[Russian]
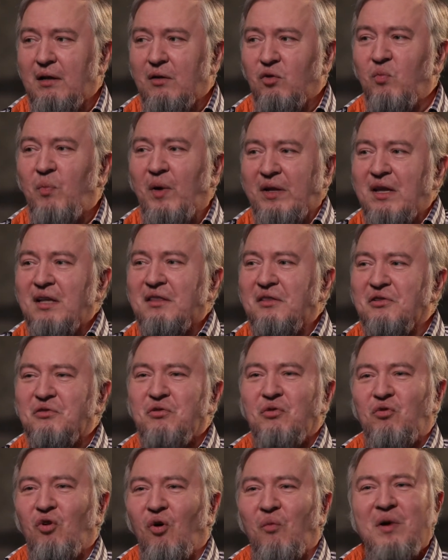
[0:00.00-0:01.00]
ну, понятно,
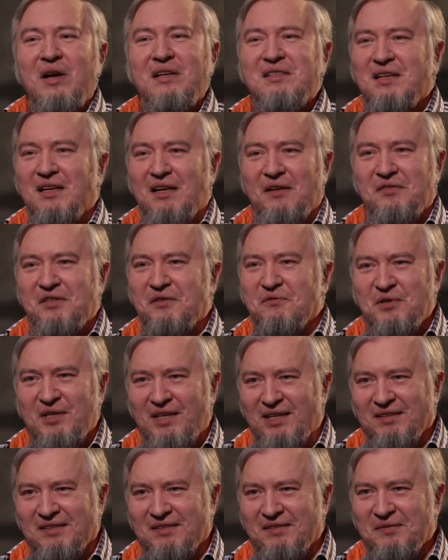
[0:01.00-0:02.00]
что дома их, скорее всего,
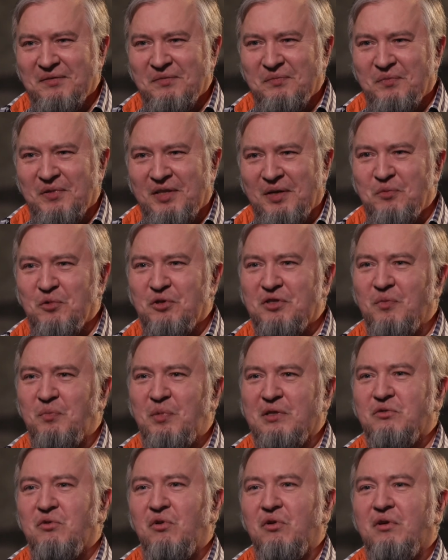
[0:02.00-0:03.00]
нет. Потому что,
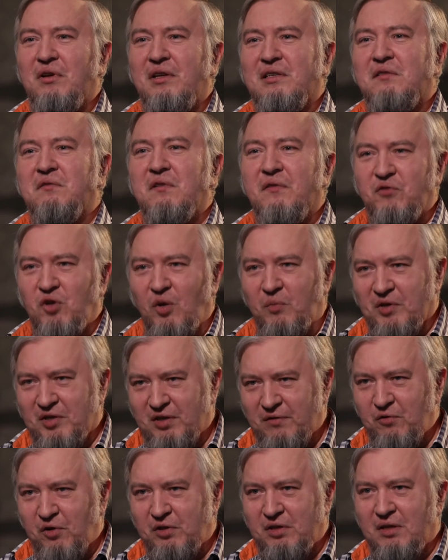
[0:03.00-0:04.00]
поскольку если вы в доме
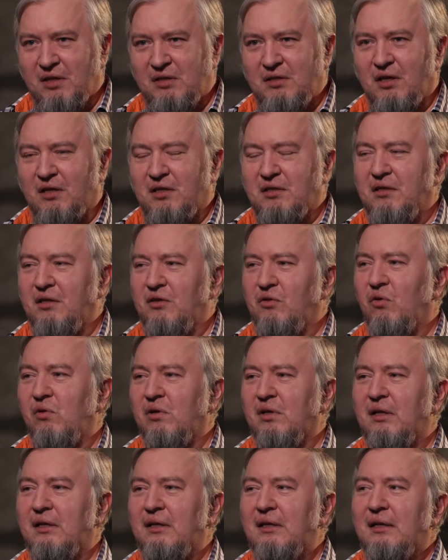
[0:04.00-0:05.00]
живете достаточно
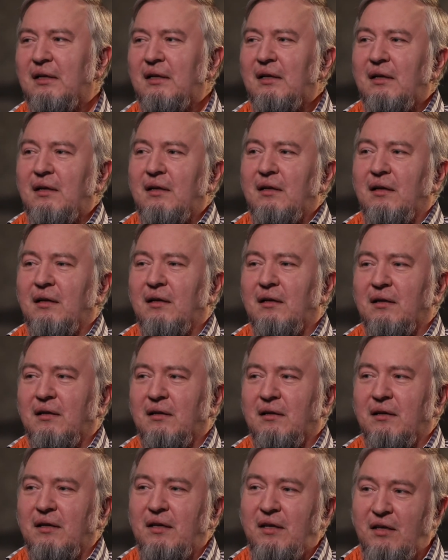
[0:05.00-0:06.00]
долго
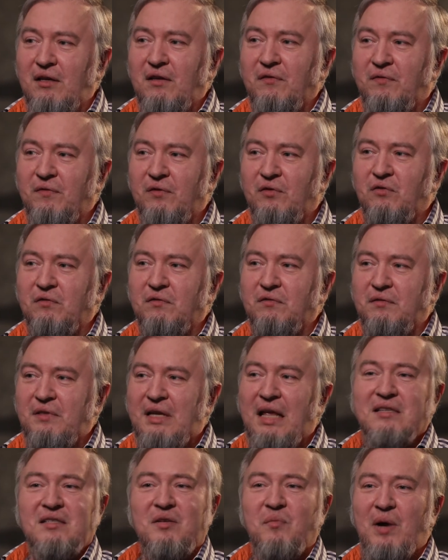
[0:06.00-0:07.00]
э, и вы
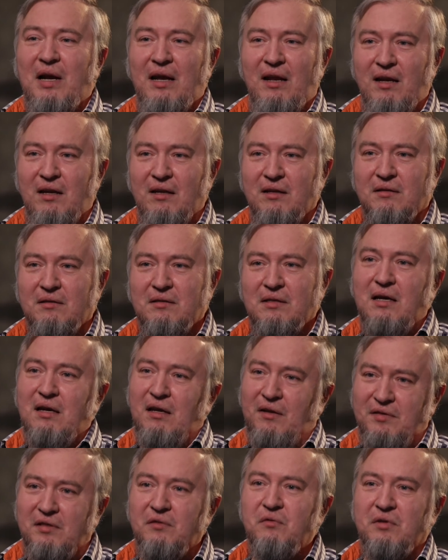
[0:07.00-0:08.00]
не заболели,
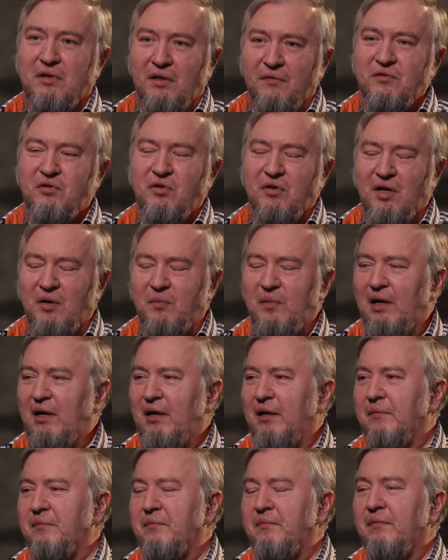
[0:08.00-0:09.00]
скорее всего, там все
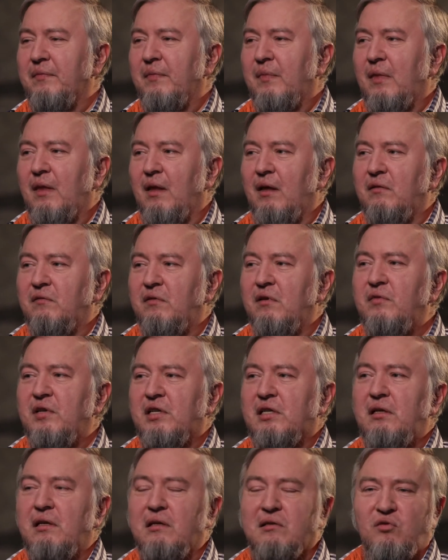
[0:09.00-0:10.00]
нормально. Вы
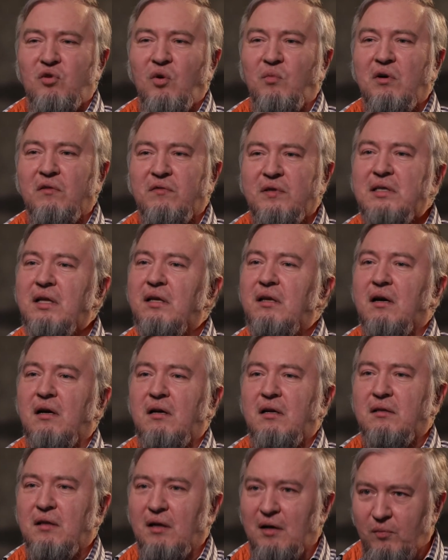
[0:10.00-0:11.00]
вышли из дома, вы
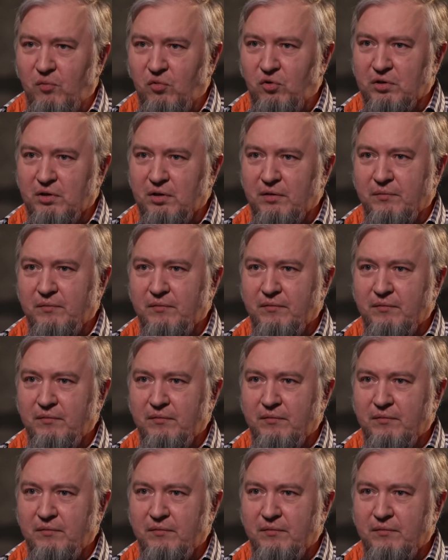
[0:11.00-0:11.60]
доехали до работы.